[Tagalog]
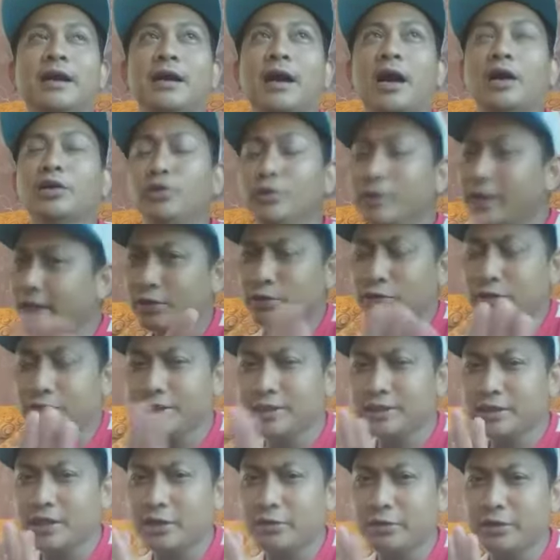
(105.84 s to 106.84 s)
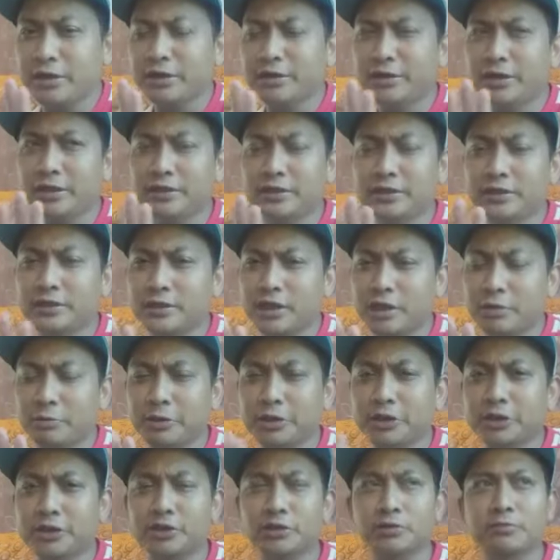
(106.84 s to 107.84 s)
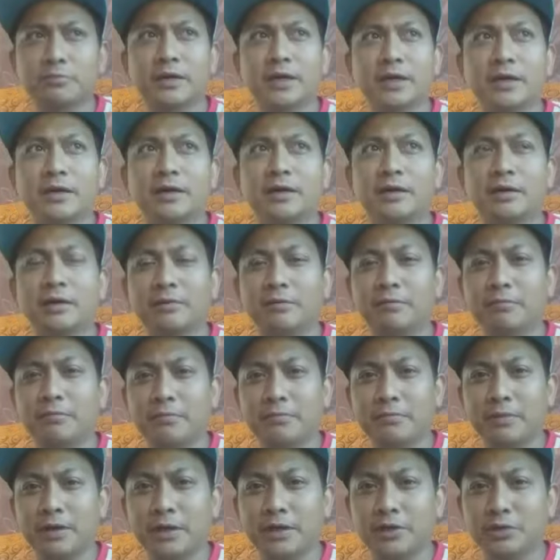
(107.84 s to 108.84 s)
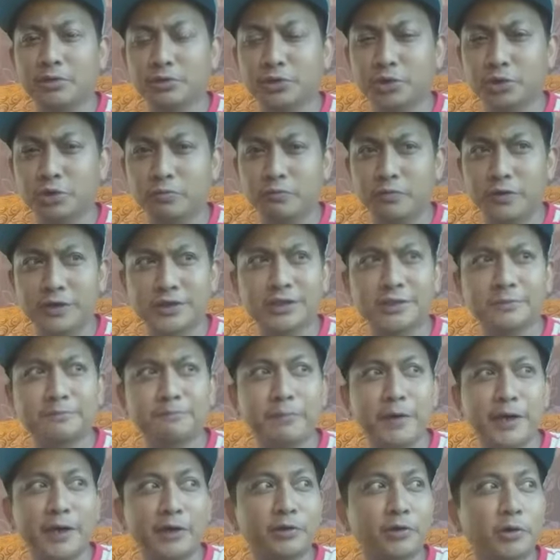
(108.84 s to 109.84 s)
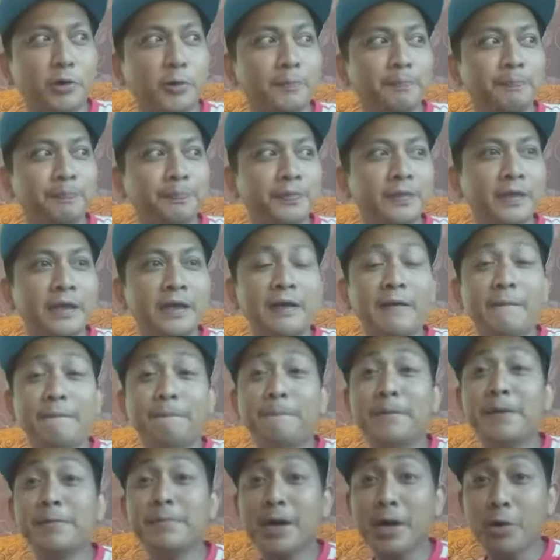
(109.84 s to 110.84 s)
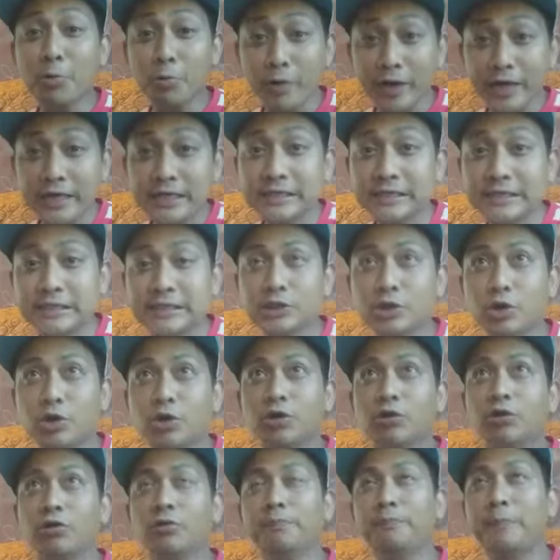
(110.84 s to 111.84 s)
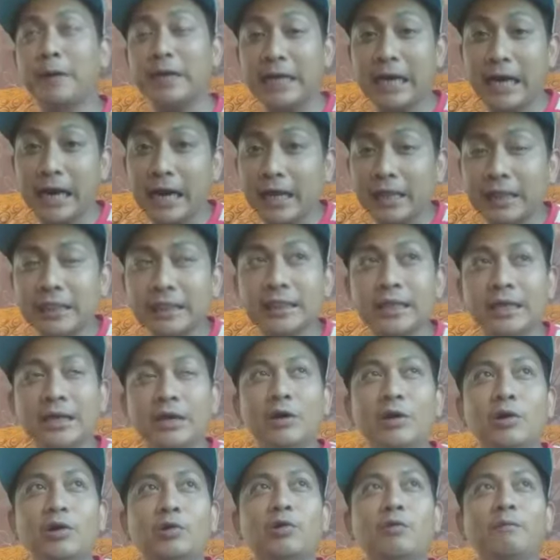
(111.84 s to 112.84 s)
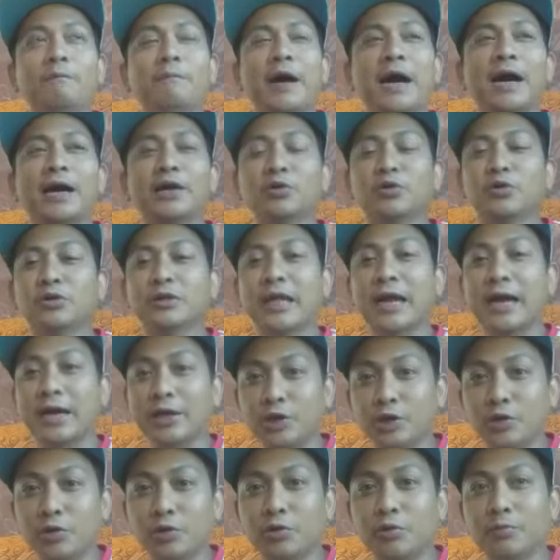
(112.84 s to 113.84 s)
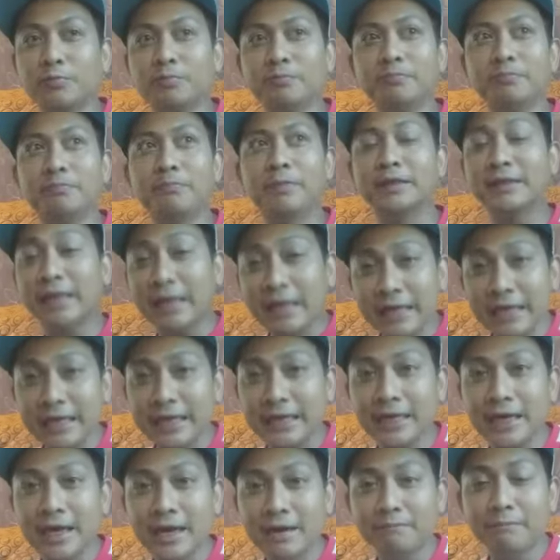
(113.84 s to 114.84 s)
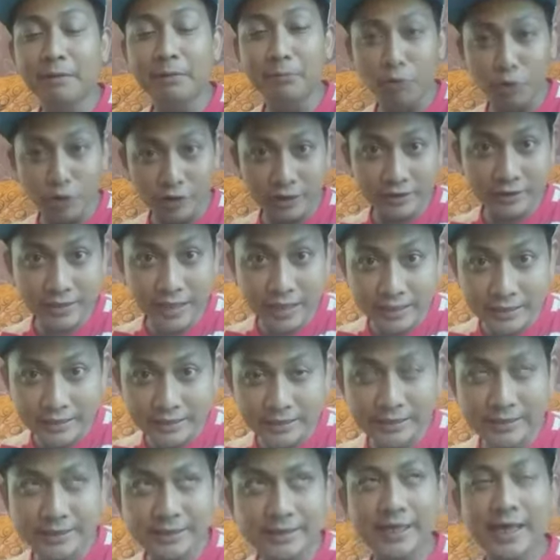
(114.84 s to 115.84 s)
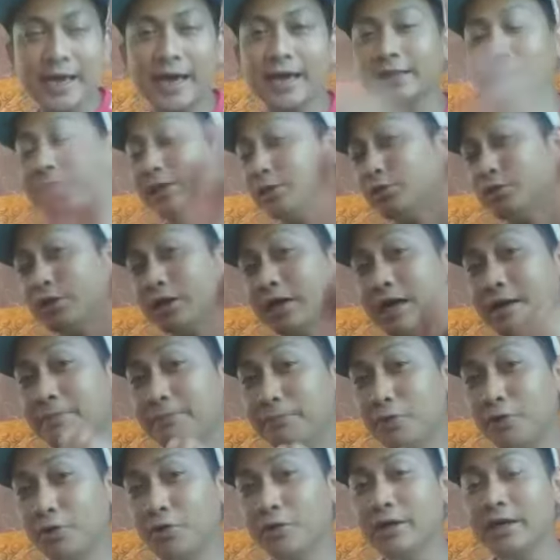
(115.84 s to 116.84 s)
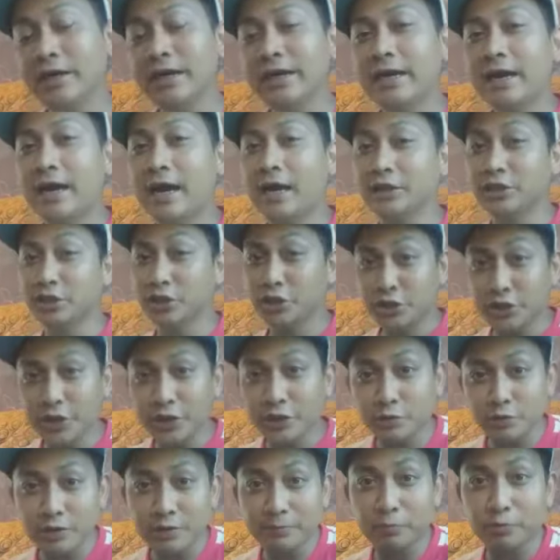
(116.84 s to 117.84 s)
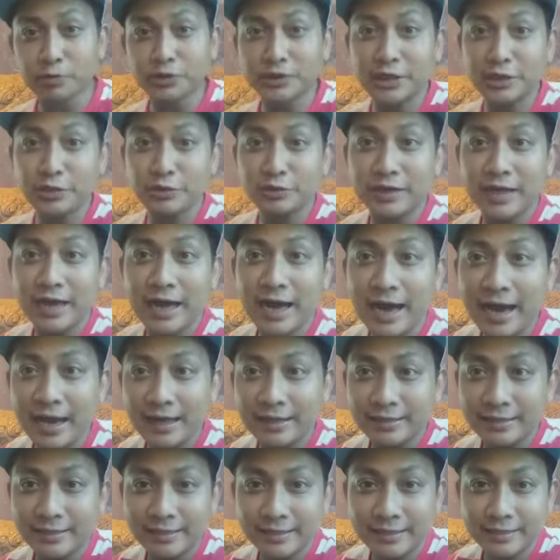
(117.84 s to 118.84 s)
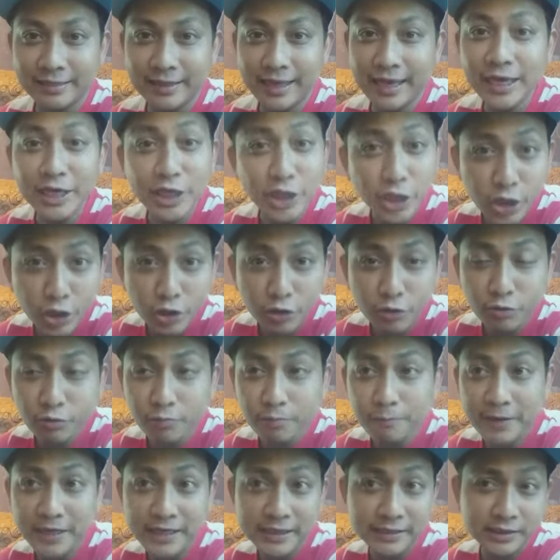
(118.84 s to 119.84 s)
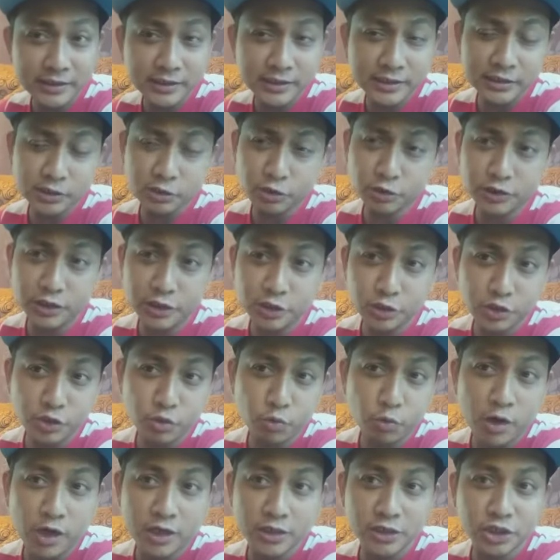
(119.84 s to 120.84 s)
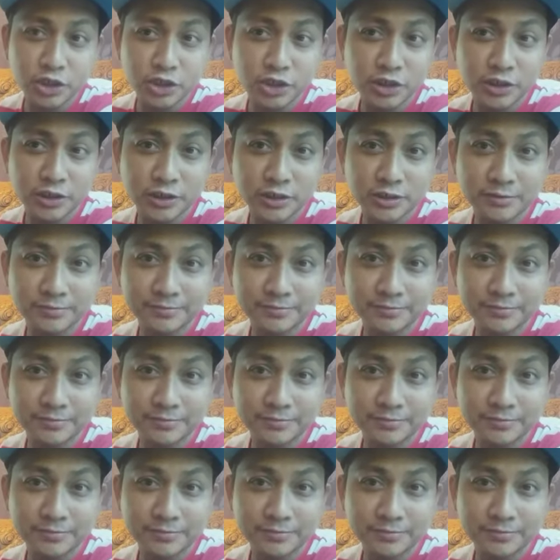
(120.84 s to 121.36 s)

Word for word: I don't like to discourage yung mga mga YouTubers, pero may mga ways o paraan kung paano tayo madaling ma-monetize. At ito na nga po, uh, isi-share ko na po sa inyong lahat. Thank you. Please just continue to watch.